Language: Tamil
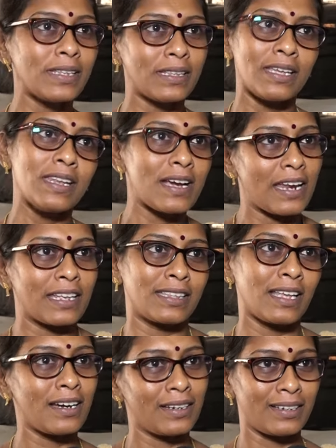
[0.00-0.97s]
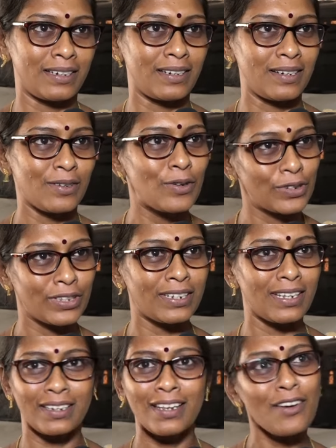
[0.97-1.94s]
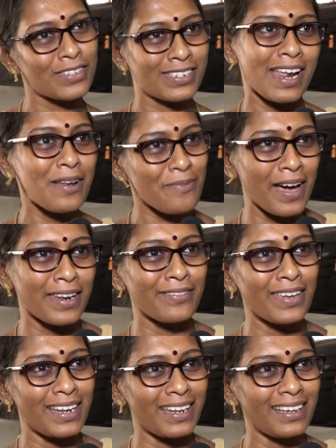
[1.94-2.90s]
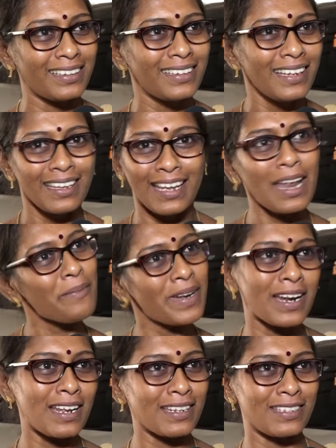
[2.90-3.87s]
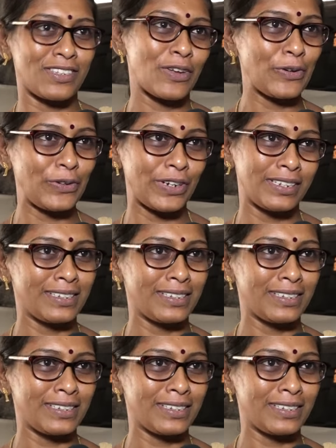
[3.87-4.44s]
அந்த தீனி கரெக்டாக கொடுத்துருந்தாரு அவர் ஸ்டைல் மாறவே இல்லை எல்லாமே நல்லா இருந்துச்சு க்யூட்டாக